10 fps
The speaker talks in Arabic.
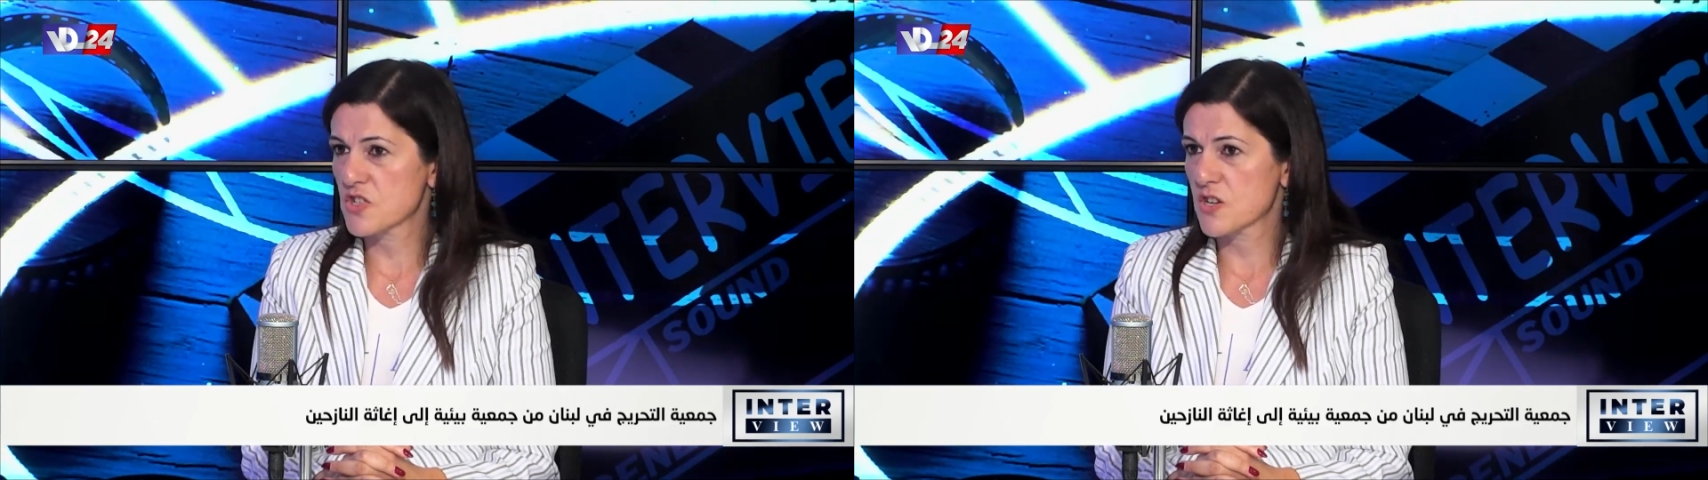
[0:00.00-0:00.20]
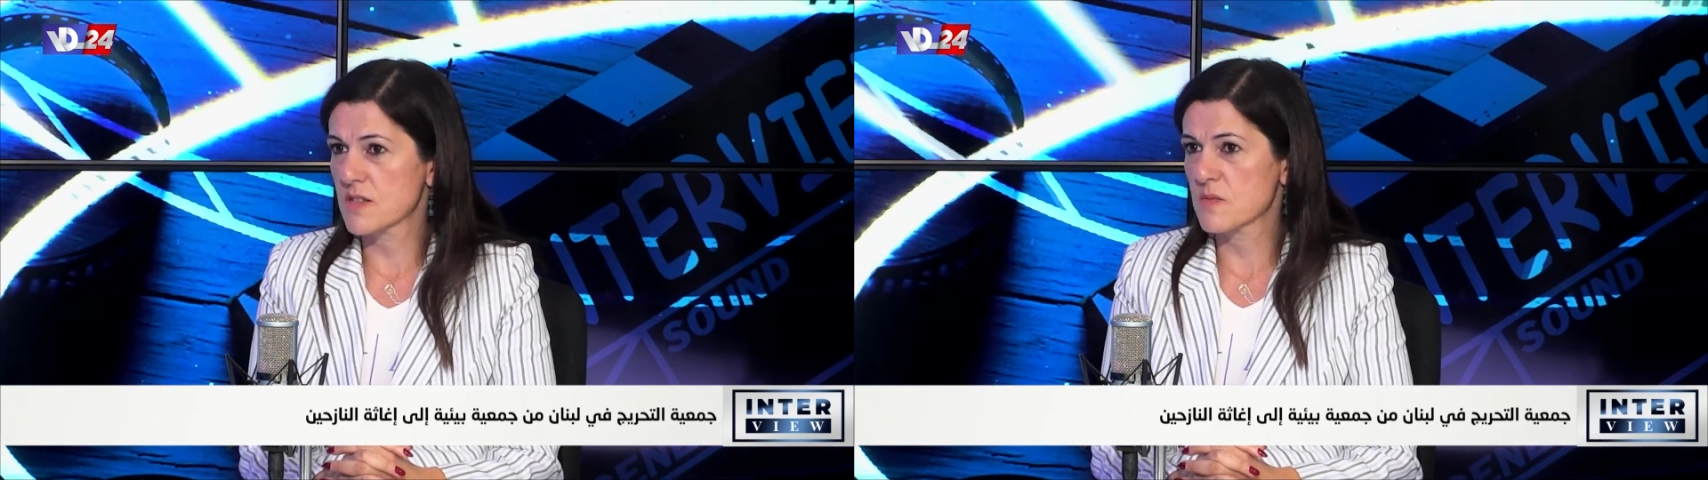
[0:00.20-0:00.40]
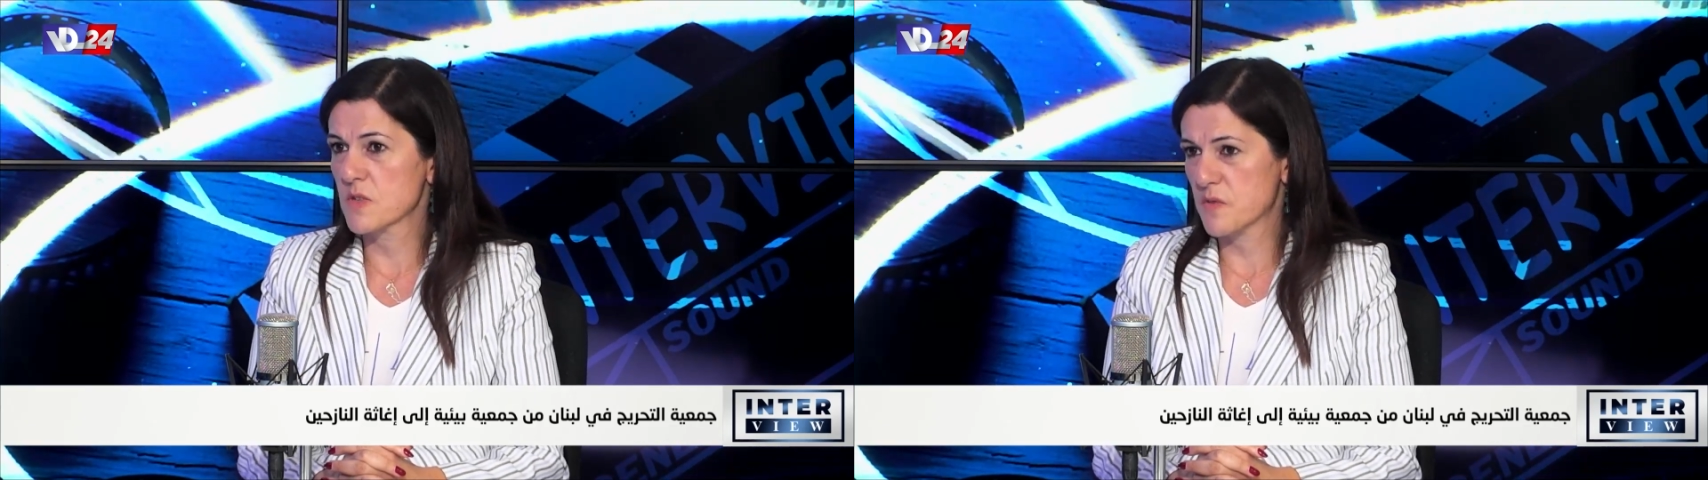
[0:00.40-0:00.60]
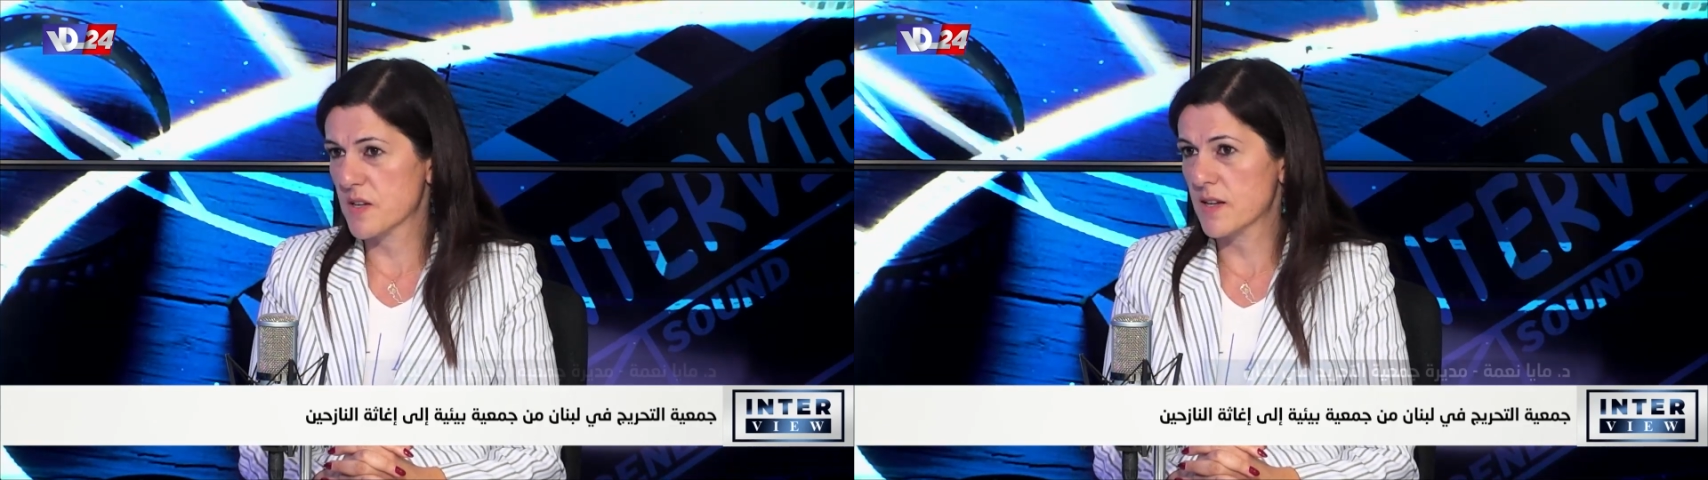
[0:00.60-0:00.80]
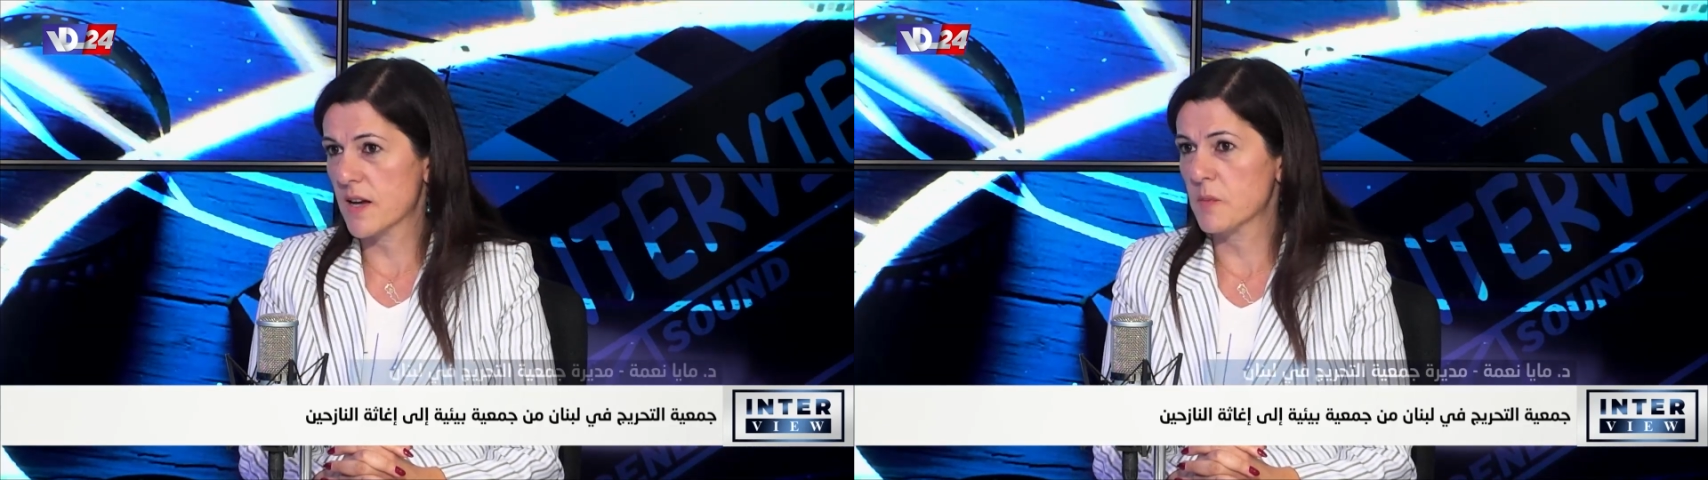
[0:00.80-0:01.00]
شخص من
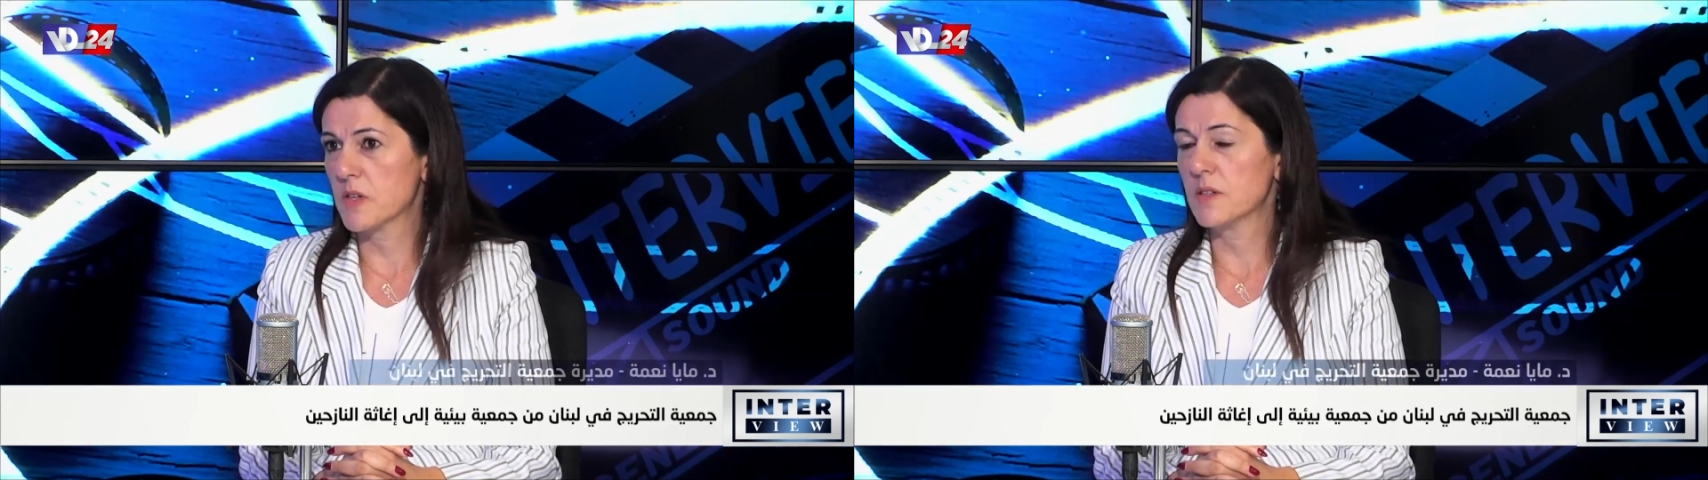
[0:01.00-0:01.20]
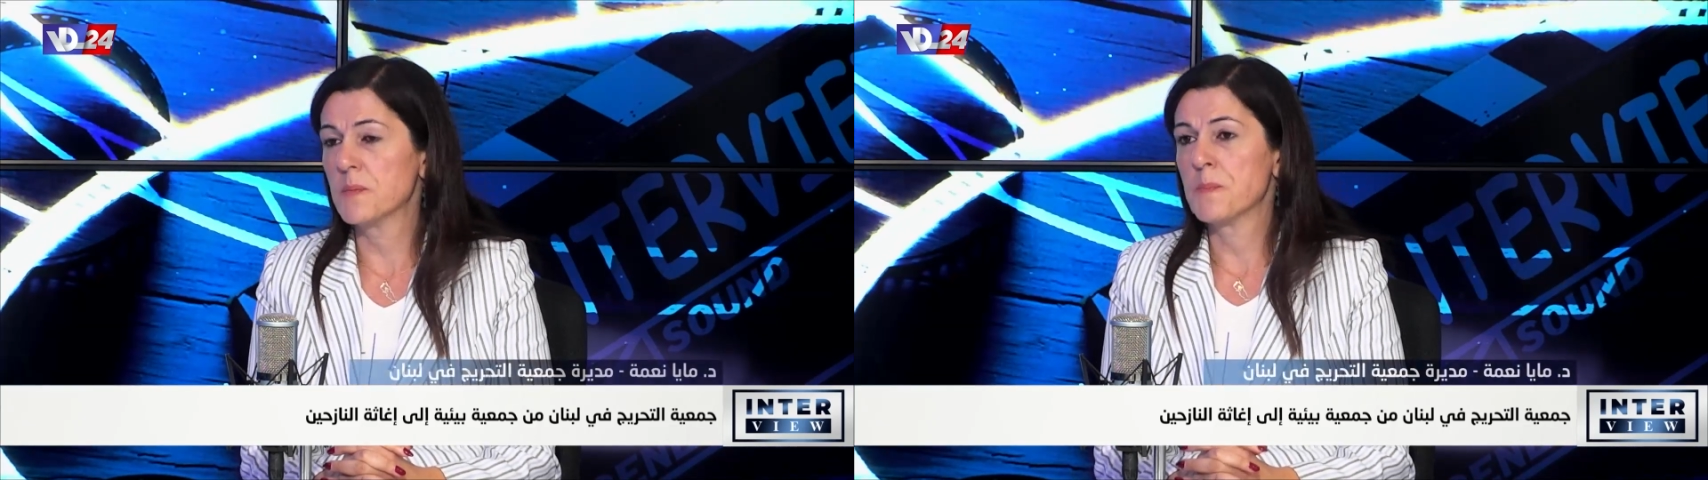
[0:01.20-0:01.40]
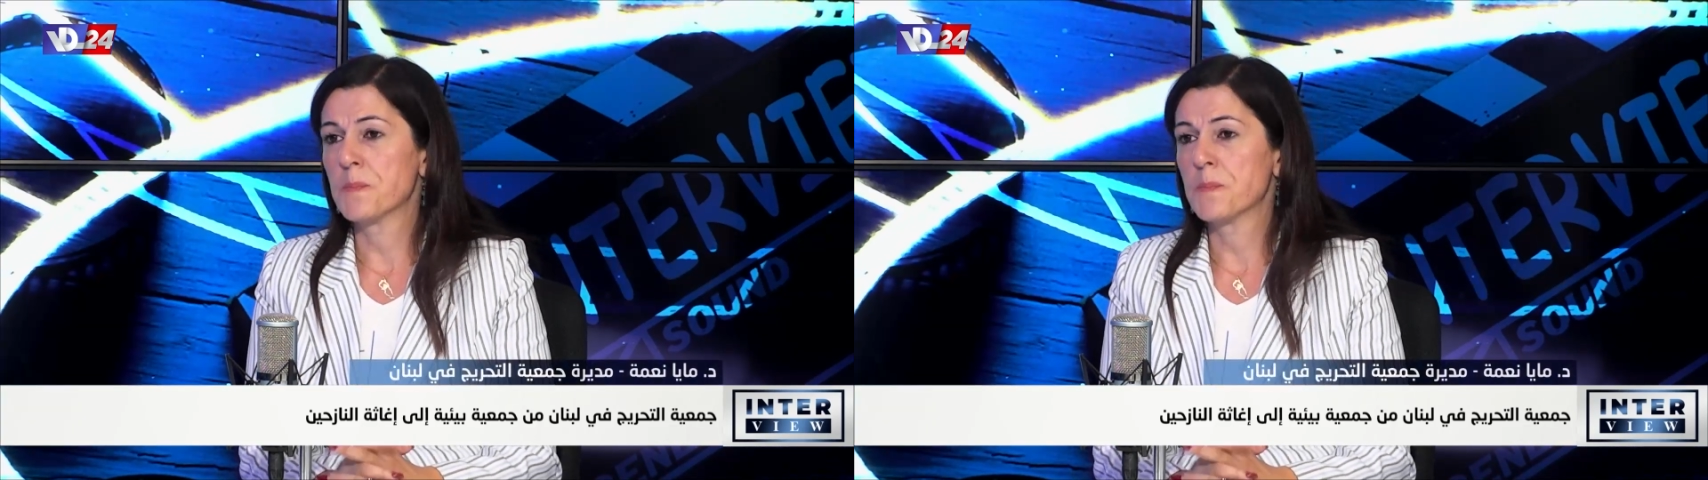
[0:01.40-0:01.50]
فريق العمل